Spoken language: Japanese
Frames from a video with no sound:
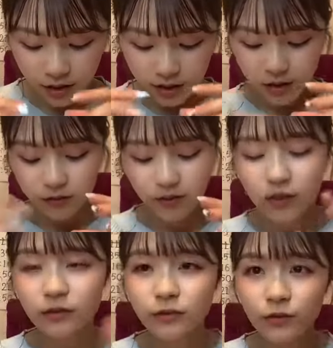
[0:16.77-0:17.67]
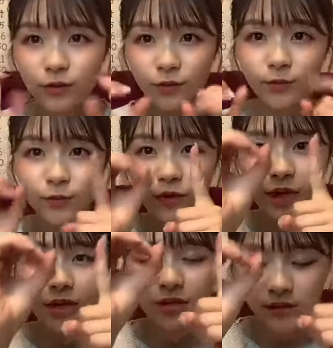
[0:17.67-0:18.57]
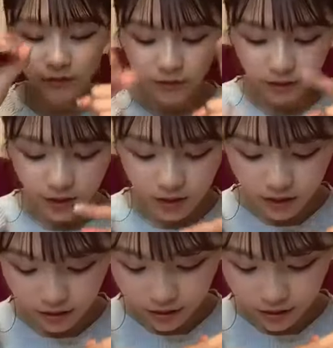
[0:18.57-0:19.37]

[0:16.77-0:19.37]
1週カウントの10分配信をつなげ